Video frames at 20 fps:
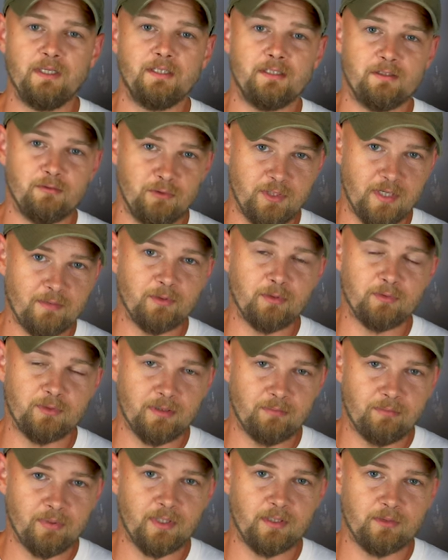z ujemną
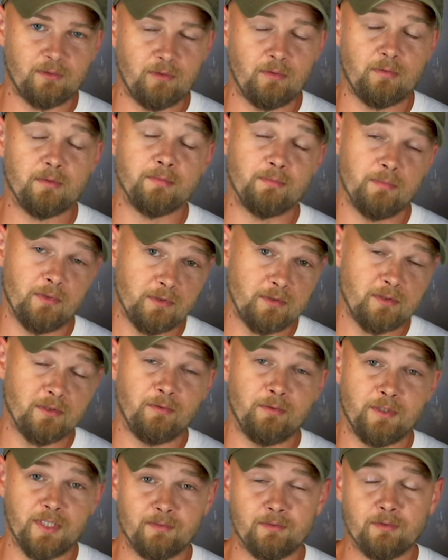temperaturą, z mocną
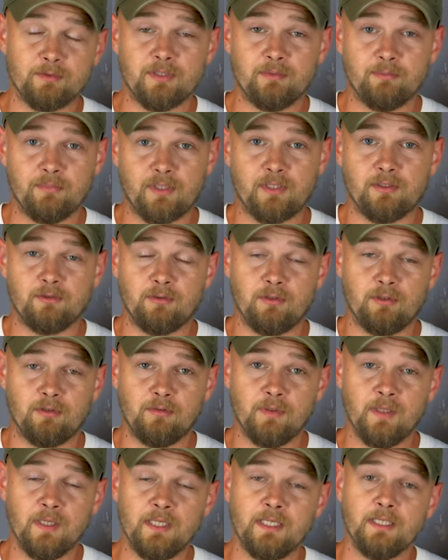ujemną
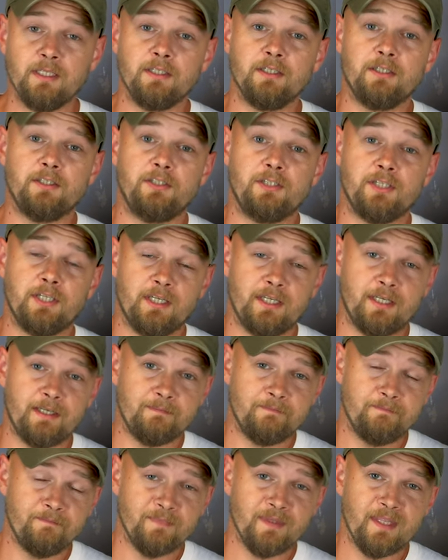temperaturą, gdzie